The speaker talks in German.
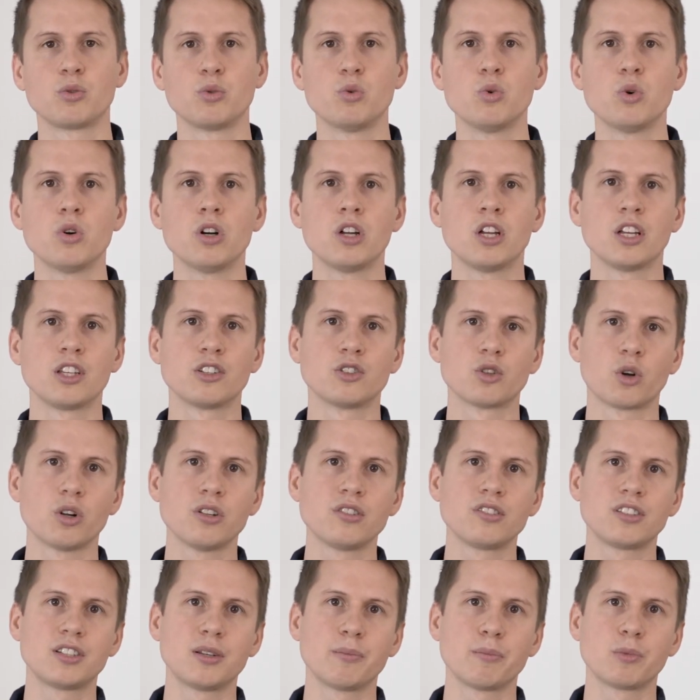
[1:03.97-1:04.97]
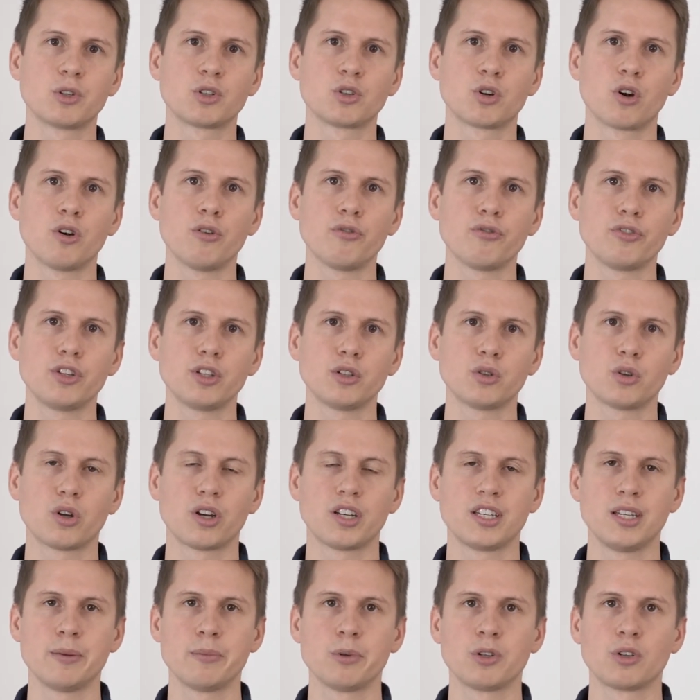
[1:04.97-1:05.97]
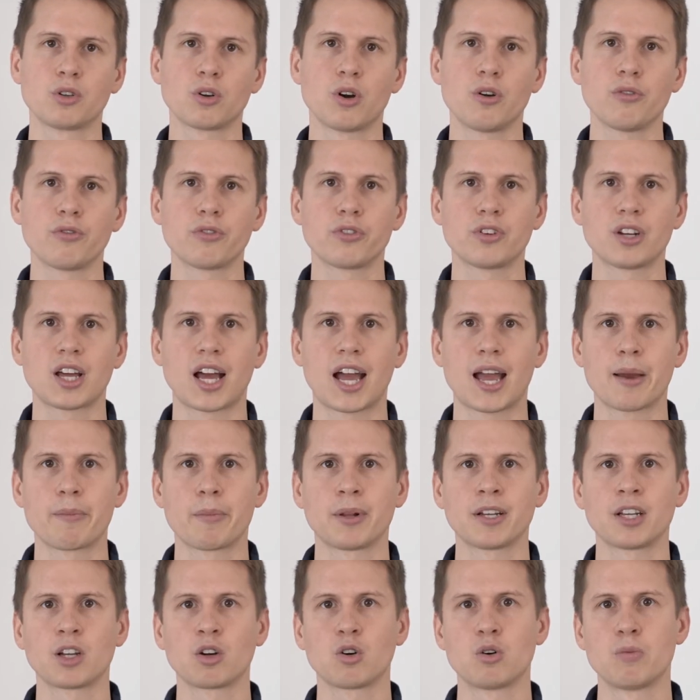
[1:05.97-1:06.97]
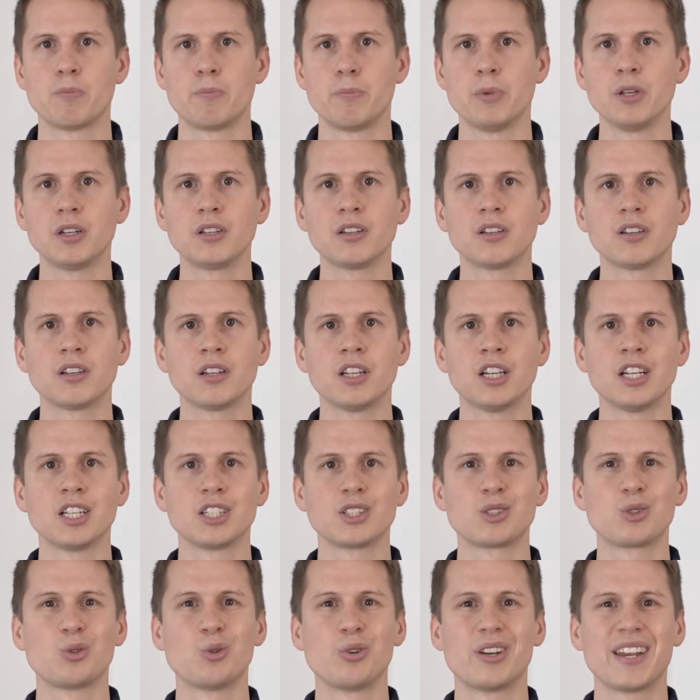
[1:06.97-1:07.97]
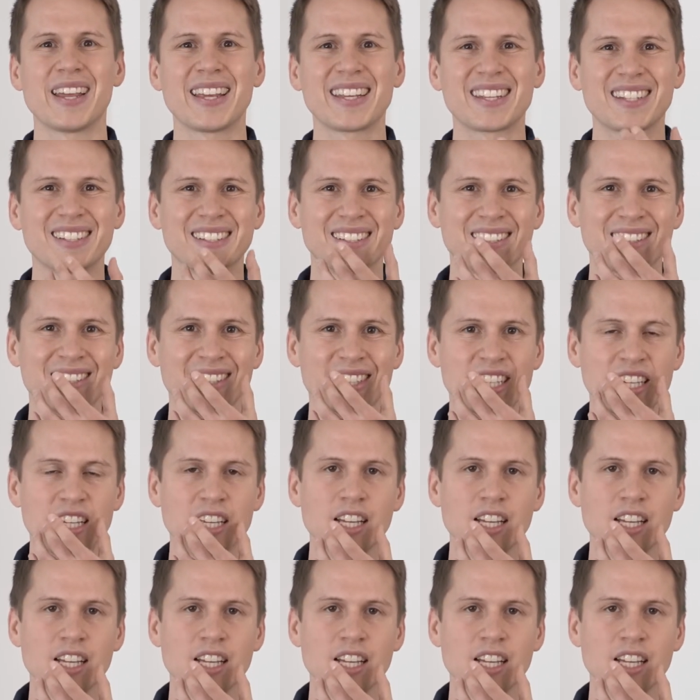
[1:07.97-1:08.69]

du sollst den Betroffenen oder die Betroffene einmal darum bitten, zu lächeln.